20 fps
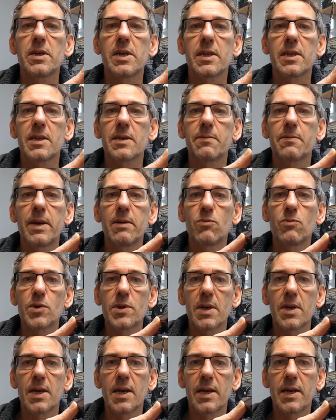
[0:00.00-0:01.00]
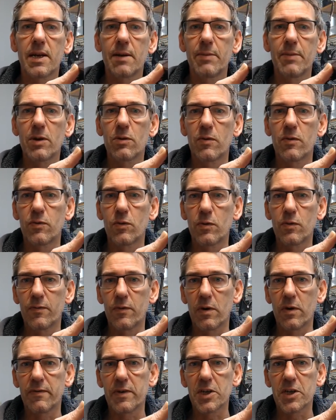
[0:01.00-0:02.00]
deswegen muss ein kleiner
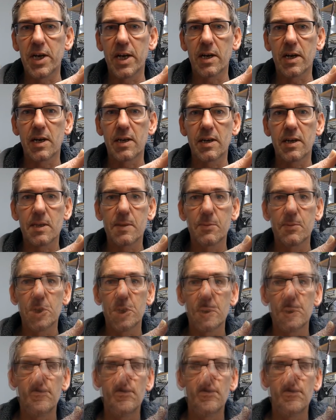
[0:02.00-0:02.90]
Mikrofonvorverstärker dazwischen.